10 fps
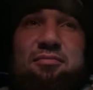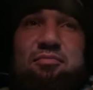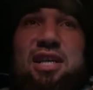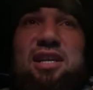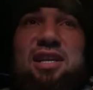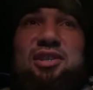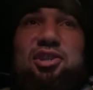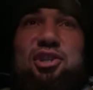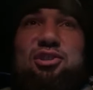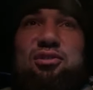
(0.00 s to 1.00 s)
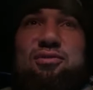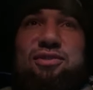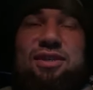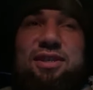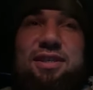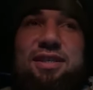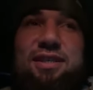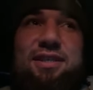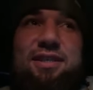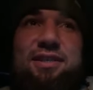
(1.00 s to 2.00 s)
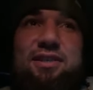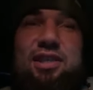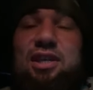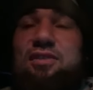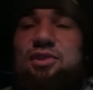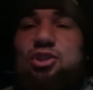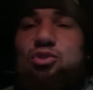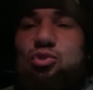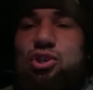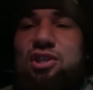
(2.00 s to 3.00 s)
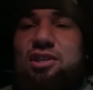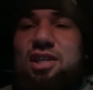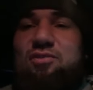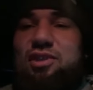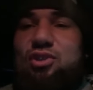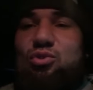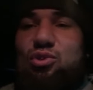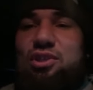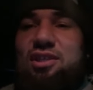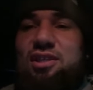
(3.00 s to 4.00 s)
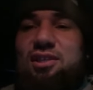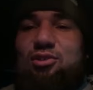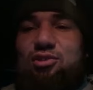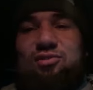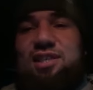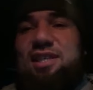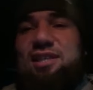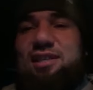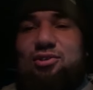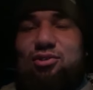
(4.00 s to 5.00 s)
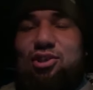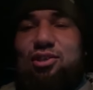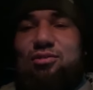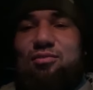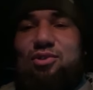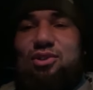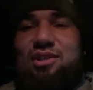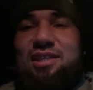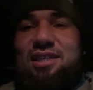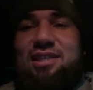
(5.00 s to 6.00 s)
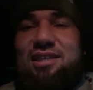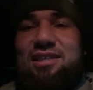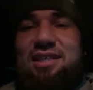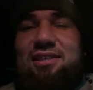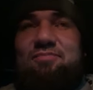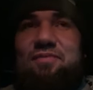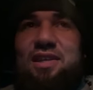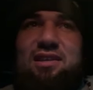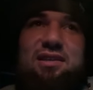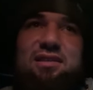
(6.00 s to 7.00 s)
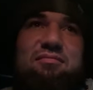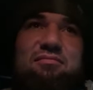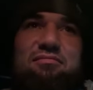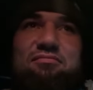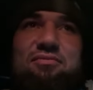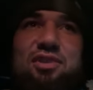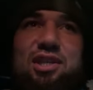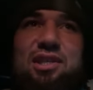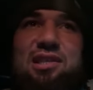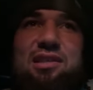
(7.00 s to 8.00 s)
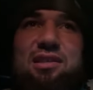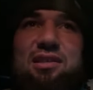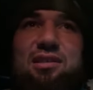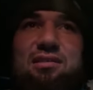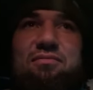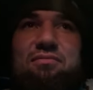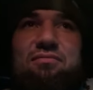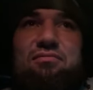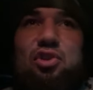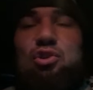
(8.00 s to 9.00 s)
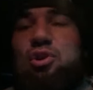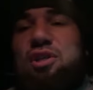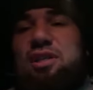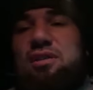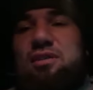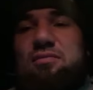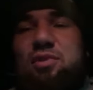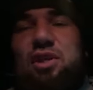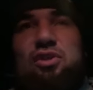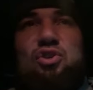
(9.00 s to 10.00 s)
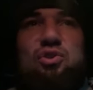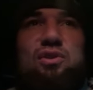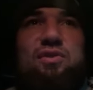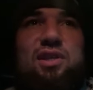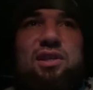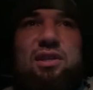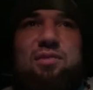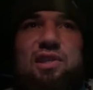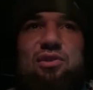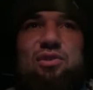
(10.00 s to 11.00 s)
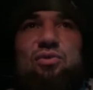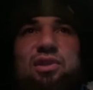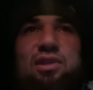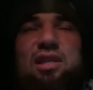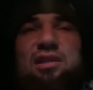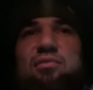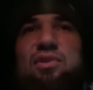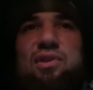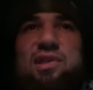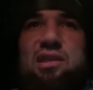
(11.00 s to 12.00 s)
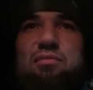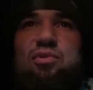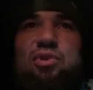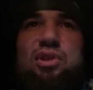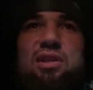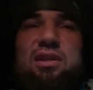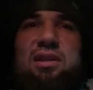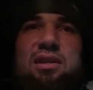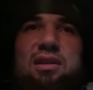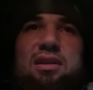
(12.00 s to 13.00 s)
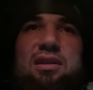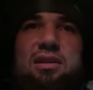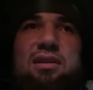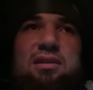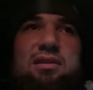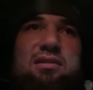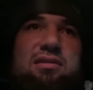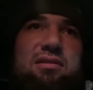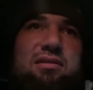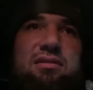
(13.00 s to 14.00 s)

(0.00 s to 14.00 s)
болельщиков неравнодушных, равнодушных, короче, всех, короче, кинул, можно так сказать. И сейчас э, не только мне тяжело в этой обстановке, надо было заработать, э,